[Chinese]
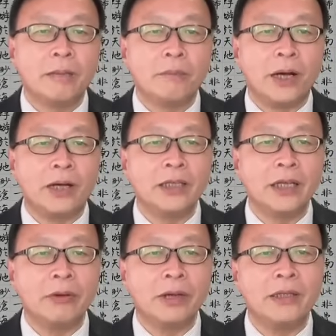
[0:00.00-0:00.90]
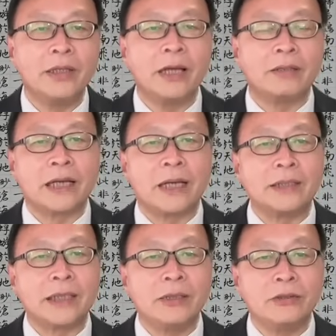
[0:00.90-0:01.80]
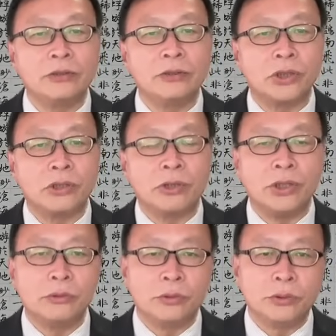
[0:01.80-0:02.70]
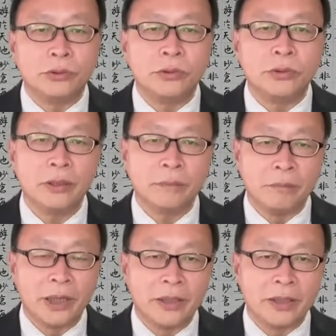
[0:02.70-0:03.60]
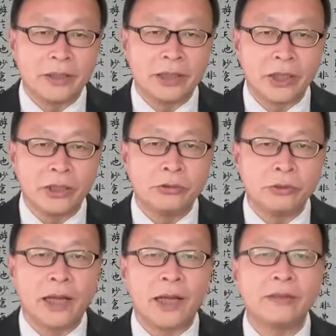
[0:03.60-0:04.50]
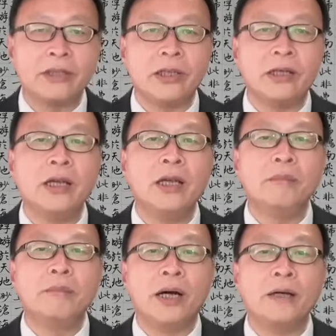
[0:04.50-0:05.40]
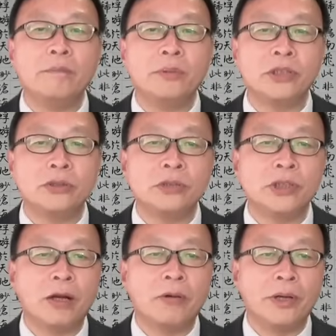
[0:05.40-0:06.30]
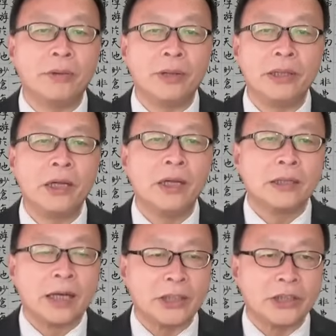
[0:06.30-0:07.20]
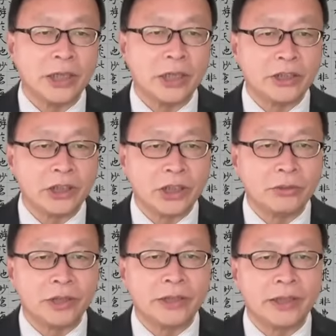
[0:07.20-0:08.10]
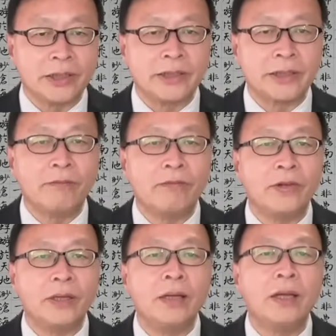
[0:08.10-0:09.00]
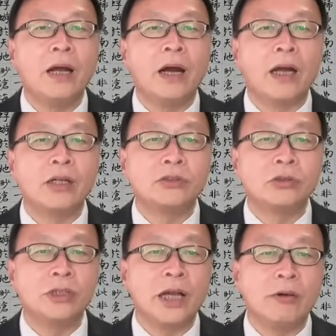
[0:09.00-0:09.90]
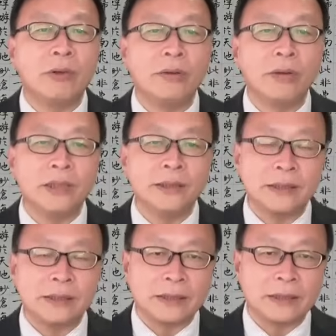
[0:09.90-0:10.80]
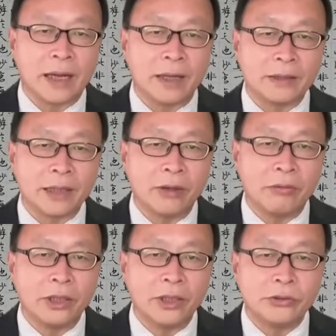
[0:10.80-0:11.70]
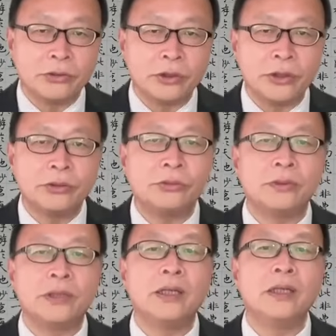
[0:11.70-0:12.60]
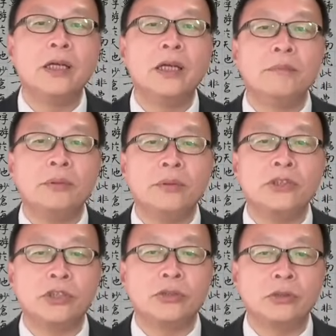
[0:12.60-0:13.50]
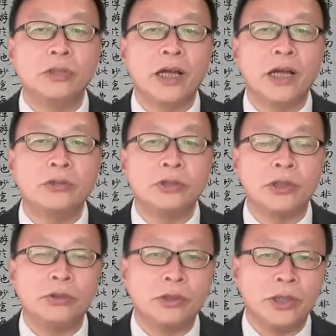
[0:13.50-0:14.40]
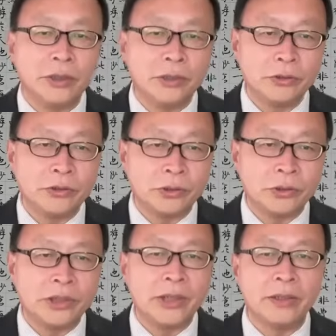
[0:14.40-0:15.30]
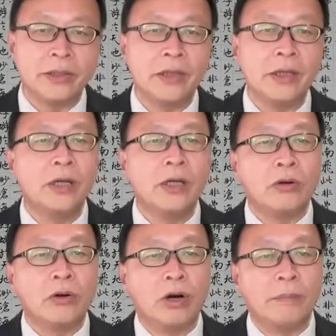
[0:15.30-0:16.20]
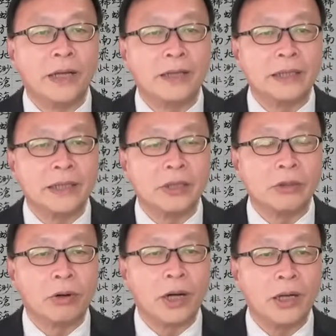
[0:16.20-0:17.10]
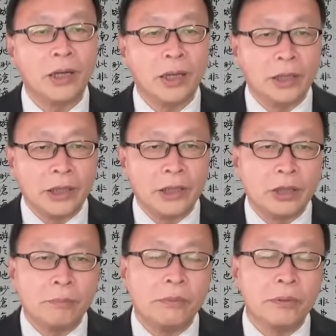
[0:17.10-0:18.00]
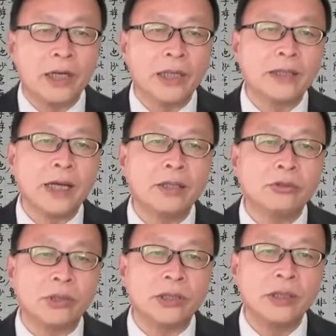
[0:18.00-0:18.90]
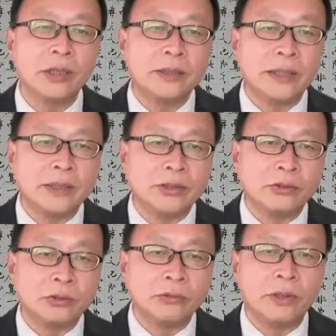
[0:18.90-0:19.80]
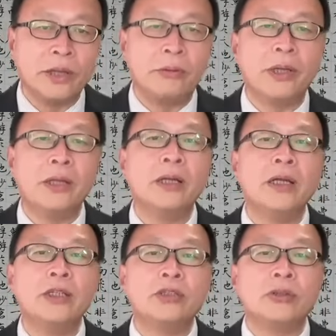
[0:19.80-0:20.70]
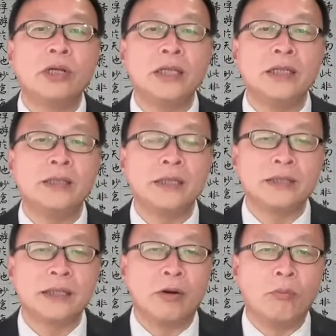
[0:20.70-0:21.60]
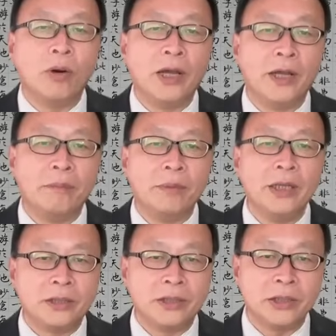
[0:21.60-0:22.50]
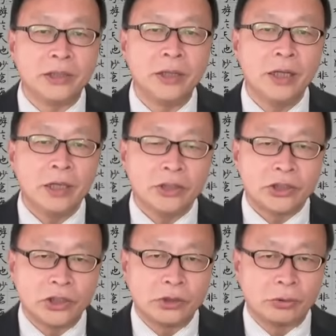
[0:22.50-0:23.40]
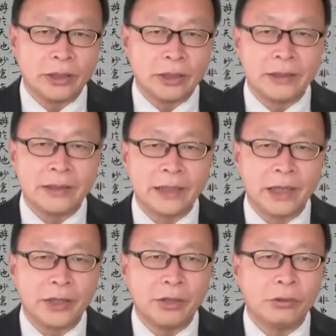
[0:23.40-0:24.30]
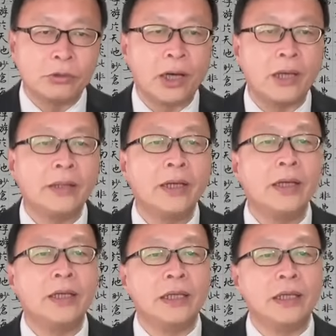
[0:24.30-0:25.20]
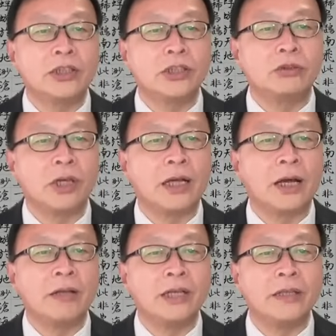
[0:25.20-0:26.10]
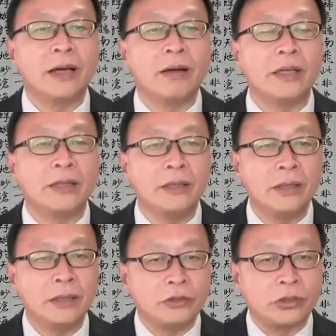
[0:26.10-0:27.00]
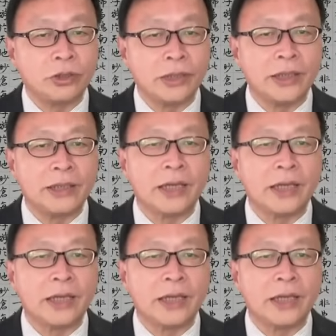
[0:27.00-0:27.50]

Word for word: 彭丽媛要在三中全会入局，面临程序难题。彭不是中央委员，他先要解决这个身份。而中央委员是党代会选举的，不是中央全会决定的，过不了这一关也就不可能当选政治局委员。所以这是个伪命题。之所以这样流传，一是最高领导人权力